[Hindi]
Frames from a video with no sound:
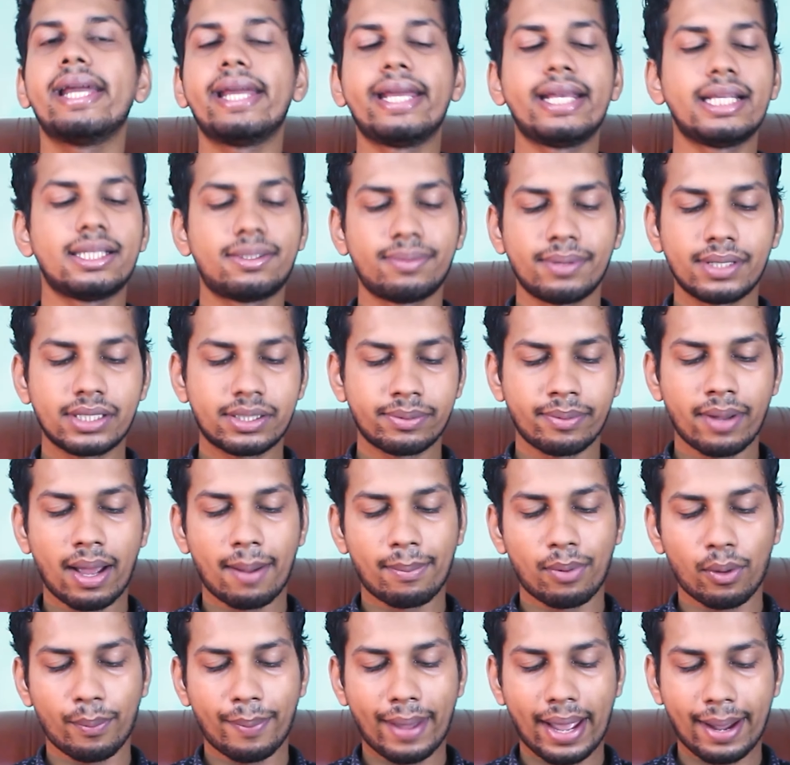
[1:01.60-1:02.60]
इस बीच में
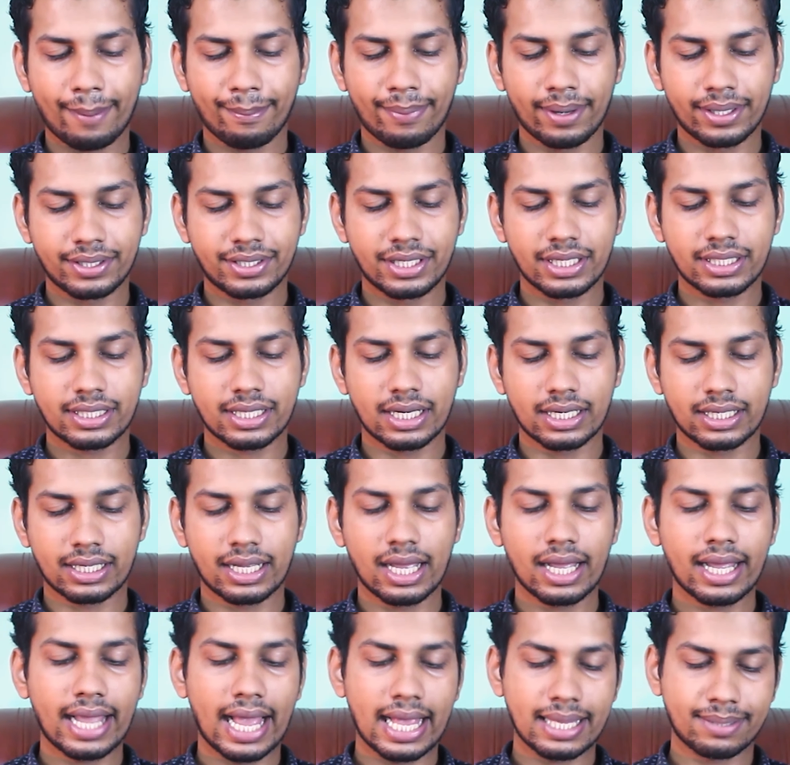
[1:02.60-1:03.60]
आप लोग पैक परचेस
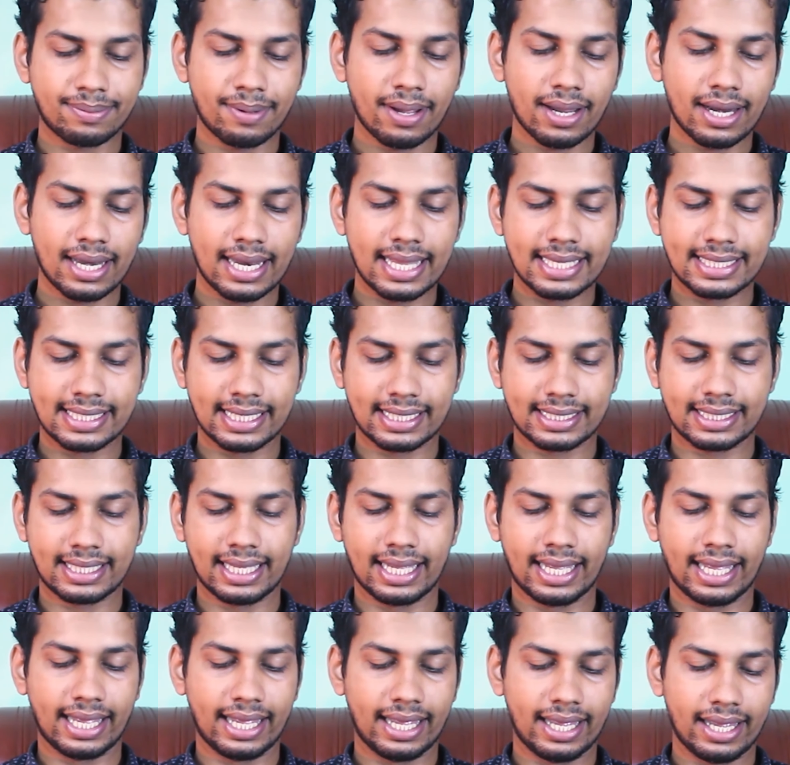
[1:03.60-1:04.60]
करके कैशबैक ले
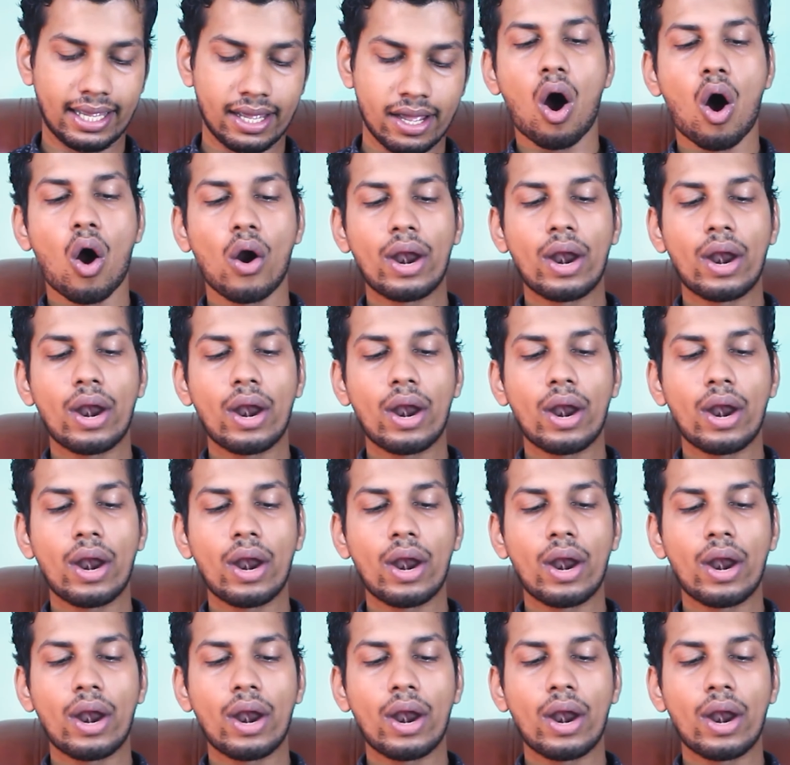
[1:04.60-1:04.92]
सकते हैं